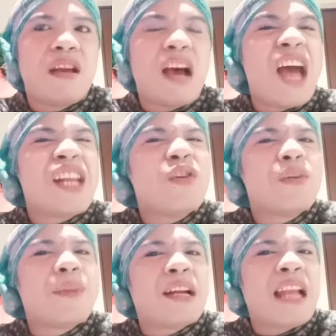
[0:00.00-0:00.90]
anin ko
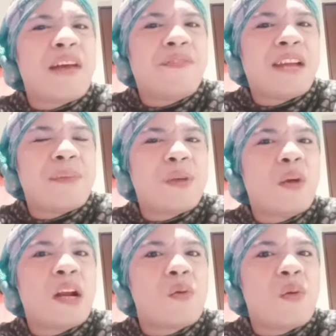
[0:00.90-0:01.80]
naman ang love life, eh
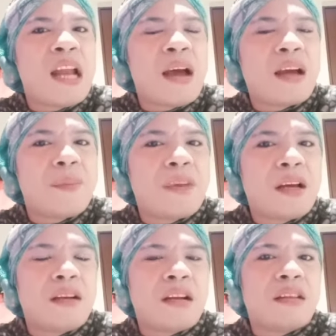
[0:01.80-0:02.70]
wala kung wala ka
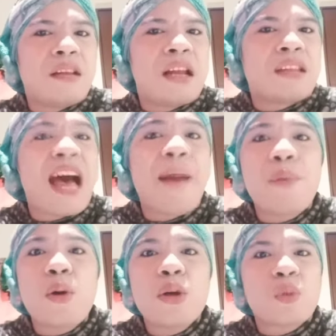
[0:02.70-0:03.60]
namang nat-
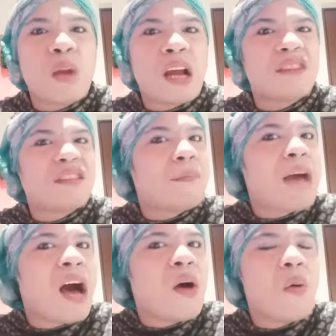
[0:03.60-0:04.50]
natapos, wala kang
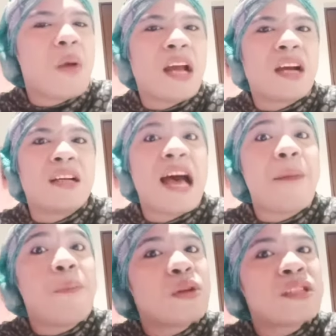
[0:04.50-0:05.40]
trabaho, wala kang
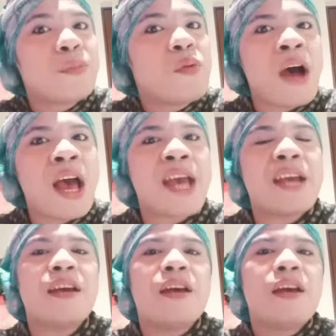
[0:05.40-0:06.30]
naabot sa buhay.